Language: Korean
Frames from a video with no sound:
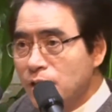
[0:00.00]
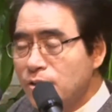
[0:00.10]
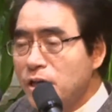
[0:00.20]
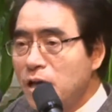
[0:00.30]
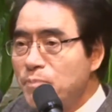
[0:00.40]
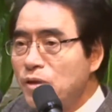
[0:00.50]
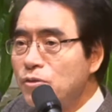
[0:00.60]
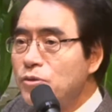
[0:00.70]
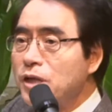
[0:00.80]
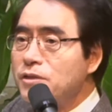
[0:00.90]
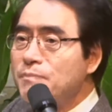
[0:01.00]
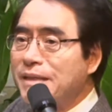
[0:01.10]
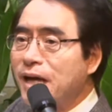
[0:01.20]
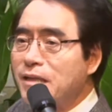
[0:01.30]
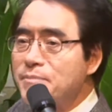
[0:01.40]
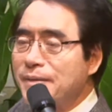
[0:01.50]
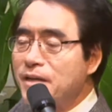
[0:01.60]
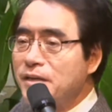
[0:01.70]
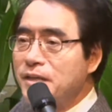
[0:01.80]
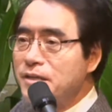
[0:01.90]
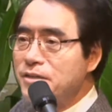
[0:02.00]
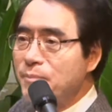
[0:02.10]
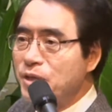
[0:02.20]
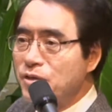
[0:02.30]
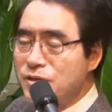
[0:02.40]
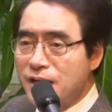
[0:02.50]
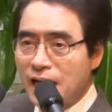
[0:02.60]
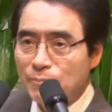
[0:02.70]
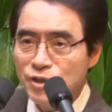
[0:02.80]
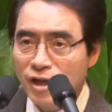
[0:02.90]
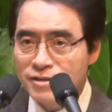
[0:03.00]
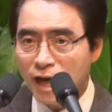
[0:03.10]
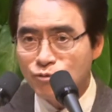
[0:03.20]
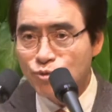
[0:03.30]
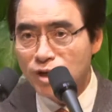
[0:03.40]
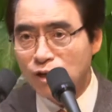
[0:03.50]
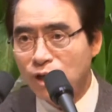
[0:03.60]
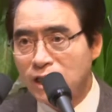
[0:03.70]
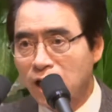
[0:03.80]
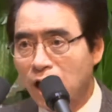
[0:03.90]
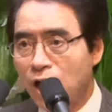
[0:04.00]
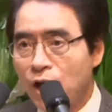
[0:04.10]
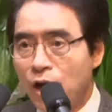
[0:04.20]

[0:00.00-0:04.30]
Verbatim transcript: 그 에어백을 어떻게 해서만 다른 만들게 되느냐면 하 어느 날 아버지가 차를 운전하고 하다가